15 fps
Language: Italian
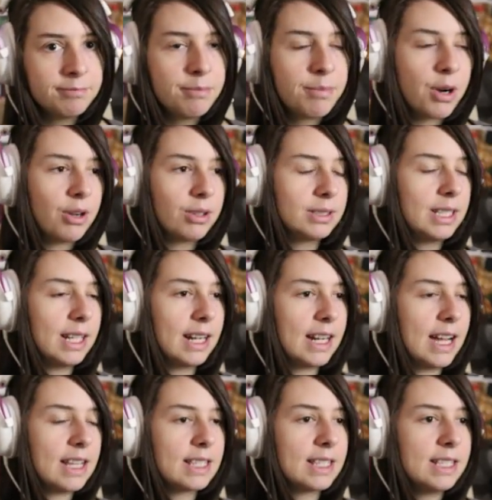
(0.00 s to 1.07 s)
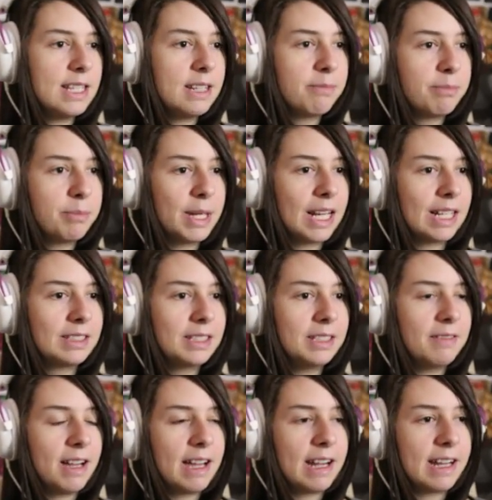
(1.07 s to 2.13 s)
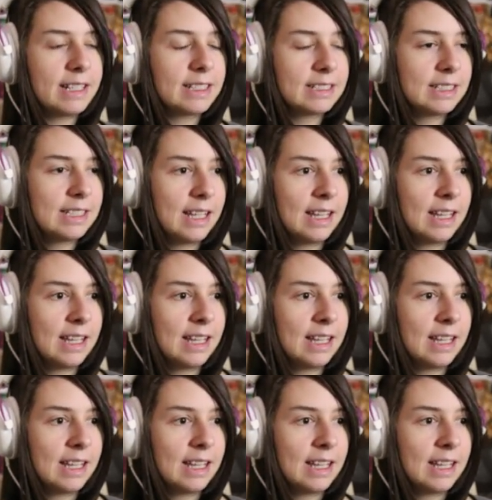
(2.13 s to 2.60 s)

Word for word: Pronti ragazzi per attivare